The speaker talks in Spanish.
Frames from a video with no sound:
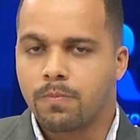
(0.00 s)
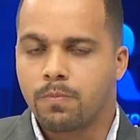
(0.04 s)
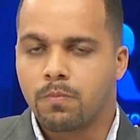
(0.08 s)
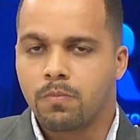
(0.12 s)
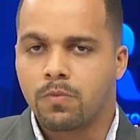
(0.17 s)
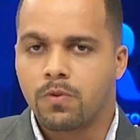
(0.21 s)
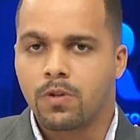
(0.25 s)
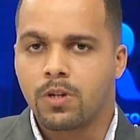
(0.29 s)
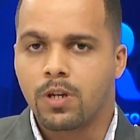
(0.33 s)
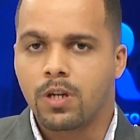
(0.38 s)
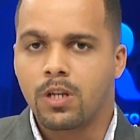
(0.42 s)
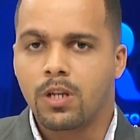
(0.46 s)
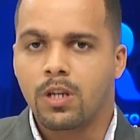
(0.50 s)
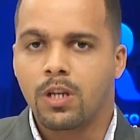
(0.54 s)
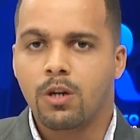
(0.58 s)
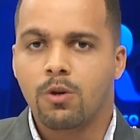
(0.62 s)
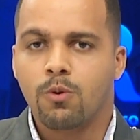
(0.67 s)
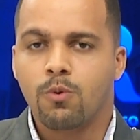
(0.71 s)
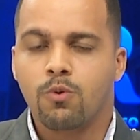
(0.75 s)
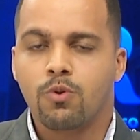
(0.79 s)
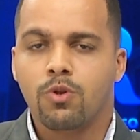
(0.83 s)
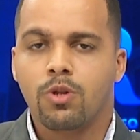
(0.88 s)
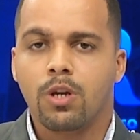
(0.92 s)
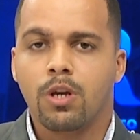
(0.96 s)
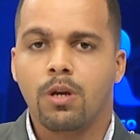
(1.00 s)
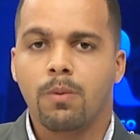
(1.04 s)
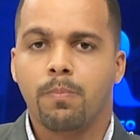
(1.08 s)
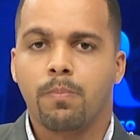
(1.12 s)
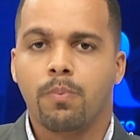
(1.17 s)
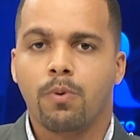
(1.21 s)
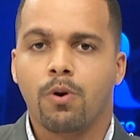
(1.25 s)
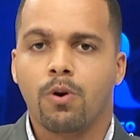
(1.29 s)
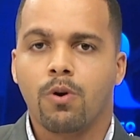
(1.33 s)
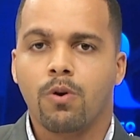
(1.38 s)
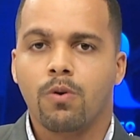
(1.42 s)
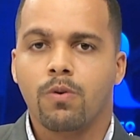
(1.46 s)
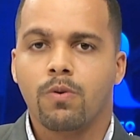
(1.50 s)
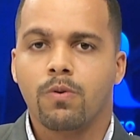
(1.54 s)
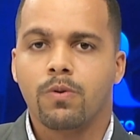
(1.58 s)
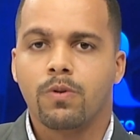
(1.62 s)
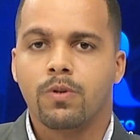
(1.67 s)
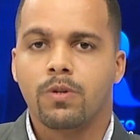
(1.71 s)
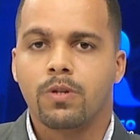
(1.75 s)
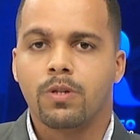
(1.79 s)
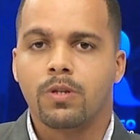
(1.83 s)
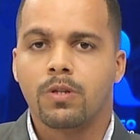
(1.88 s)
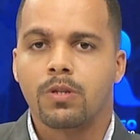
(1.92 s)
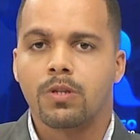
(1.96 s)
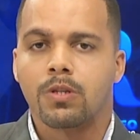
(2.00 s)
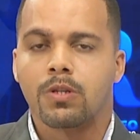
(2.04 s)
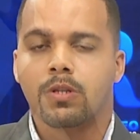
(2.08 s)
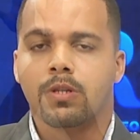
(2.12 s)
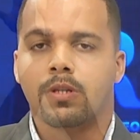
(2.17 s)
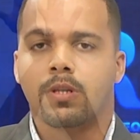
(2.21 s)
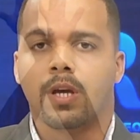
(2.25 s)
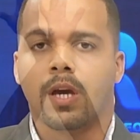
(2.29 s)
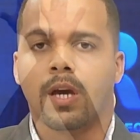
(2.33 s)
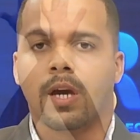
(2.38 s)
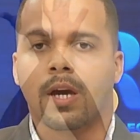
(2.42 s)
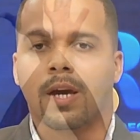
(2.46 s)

sin ningún tipo de